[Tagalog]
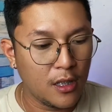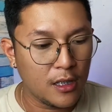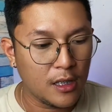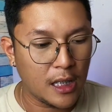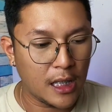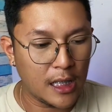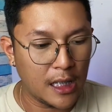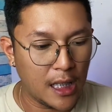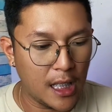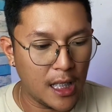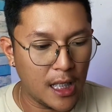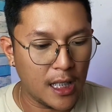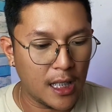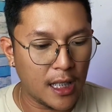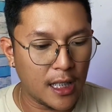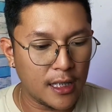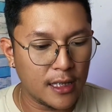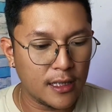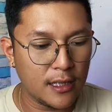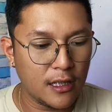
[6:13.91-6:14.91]

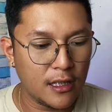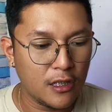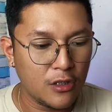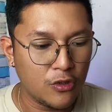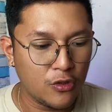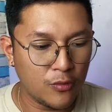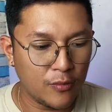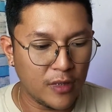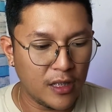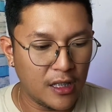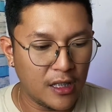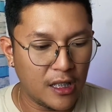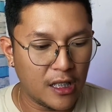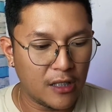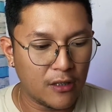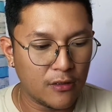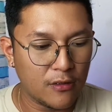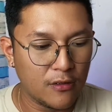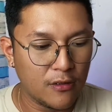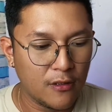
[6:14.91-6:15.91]
kailangan
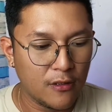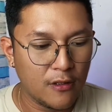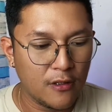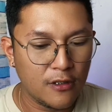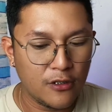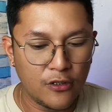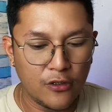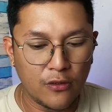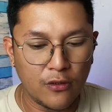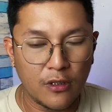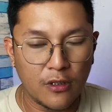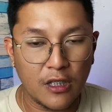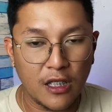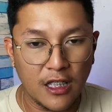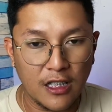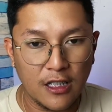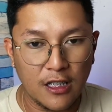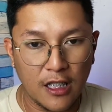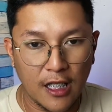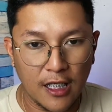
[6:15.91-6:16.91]
umilaw yung
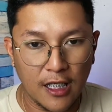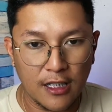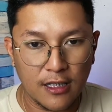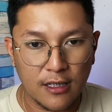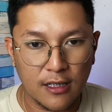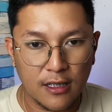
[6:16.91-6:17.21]
red light